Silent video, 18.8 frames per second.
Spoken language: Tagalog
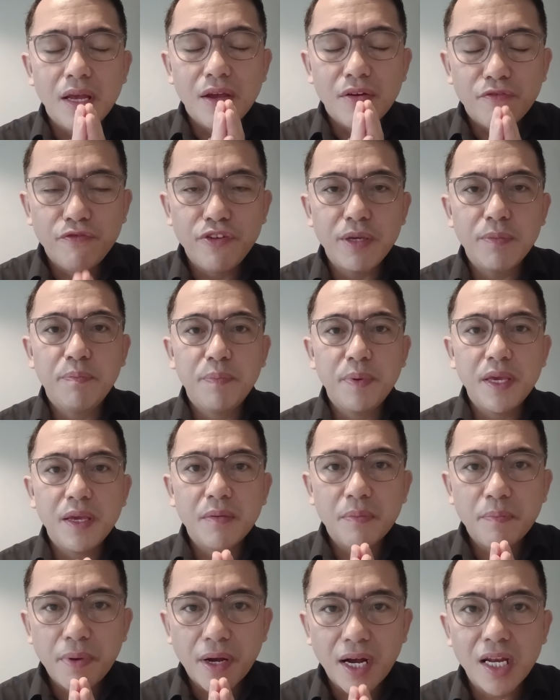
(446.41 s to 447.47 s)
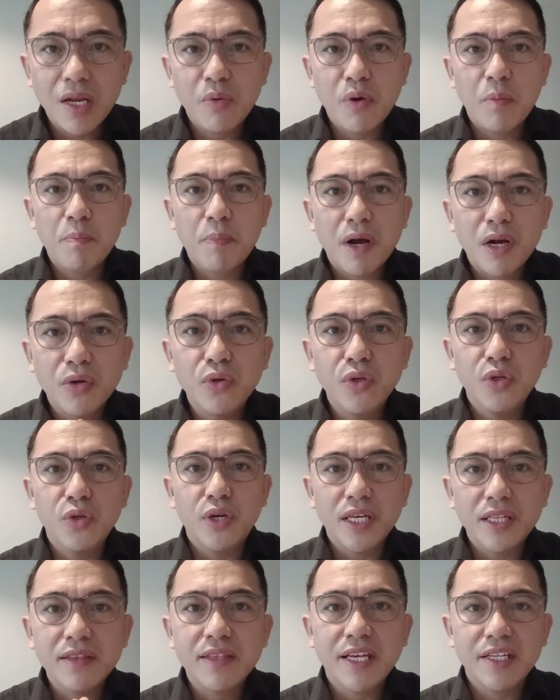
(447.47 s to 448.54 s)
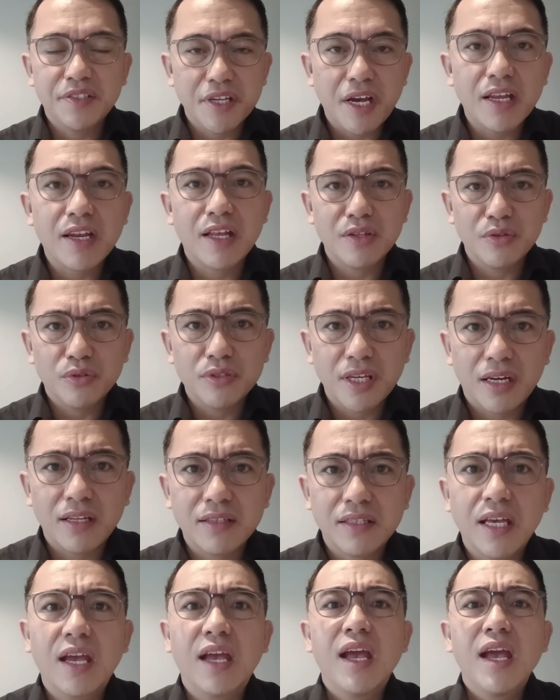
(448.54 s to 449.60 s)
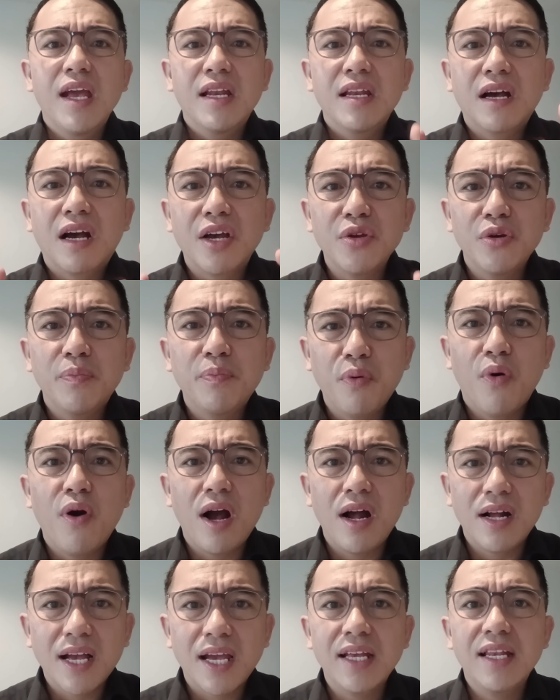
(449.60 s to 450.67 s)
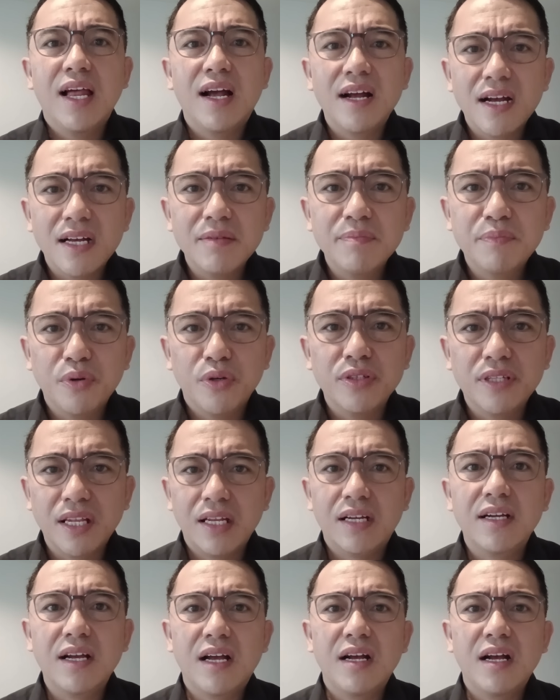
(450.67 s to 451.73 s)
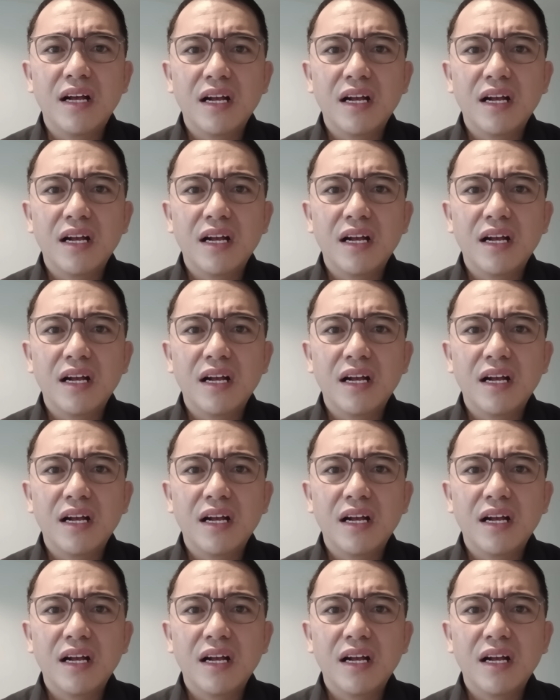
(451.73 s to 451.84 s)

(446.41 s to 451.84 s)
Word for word: VP, pangalawang Pangulo, Inday Sara Duterte, na kayo po ang kailangan po talaga.